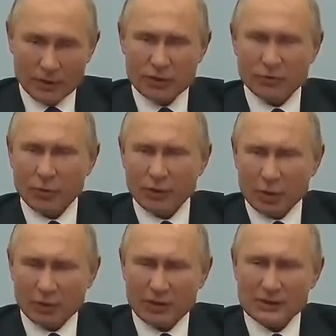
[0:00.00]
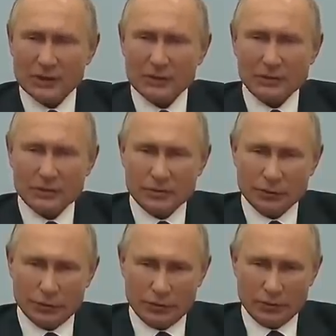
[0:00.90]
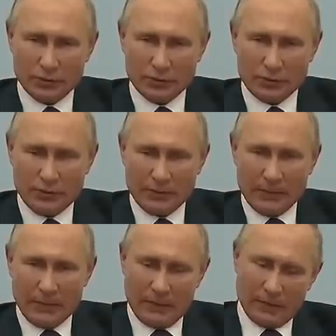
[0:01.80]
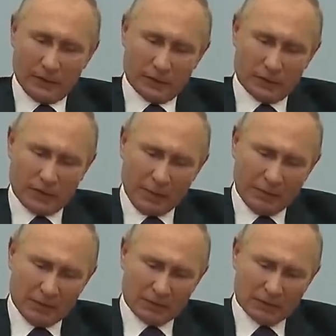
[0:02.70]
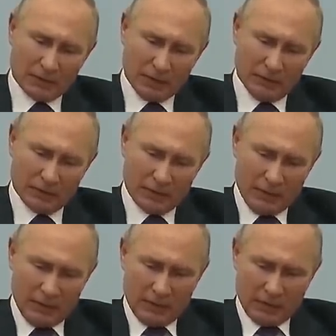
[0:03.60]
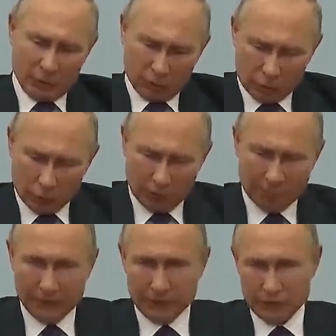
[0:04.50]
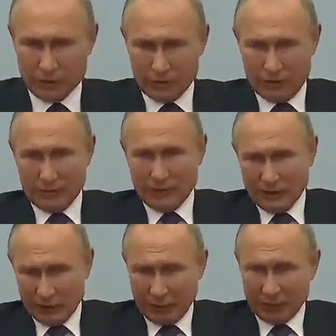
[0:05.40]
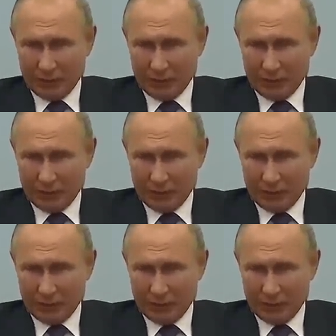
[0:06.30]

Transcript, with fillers: И чего бы ни происходило сегодня, как бы ни складывалось конъюнктура политическая на данный